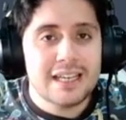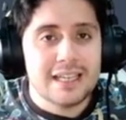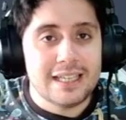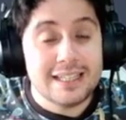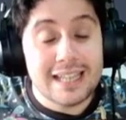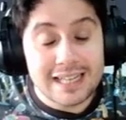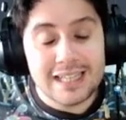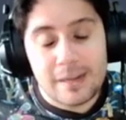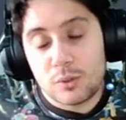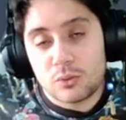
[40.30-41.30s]
y
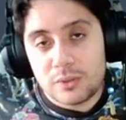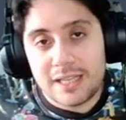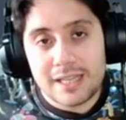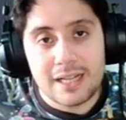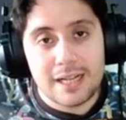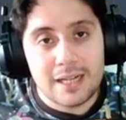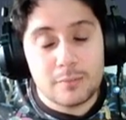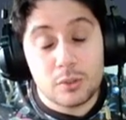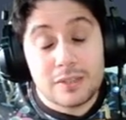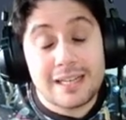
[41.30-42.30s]
darle la oportunidad a,
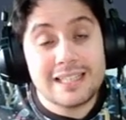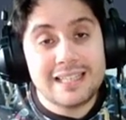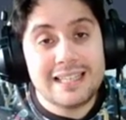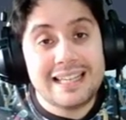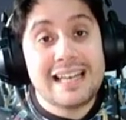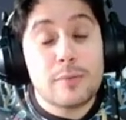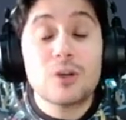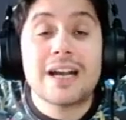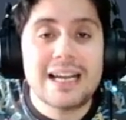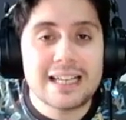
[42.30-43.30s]
bueno, darle en, la
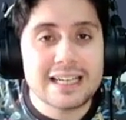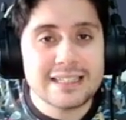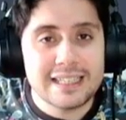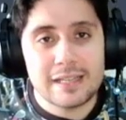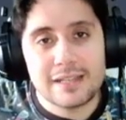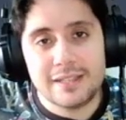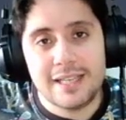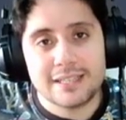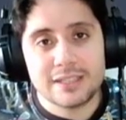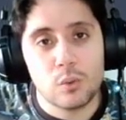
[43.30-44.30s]
boca a la gente que
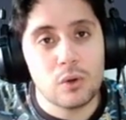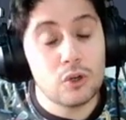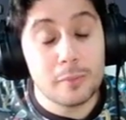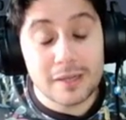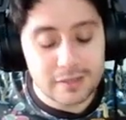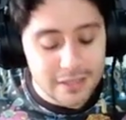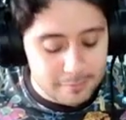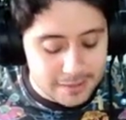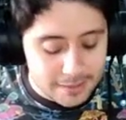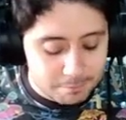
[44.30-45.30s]
decía que este juego no merecía la
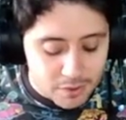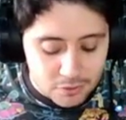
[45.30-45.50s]
pena.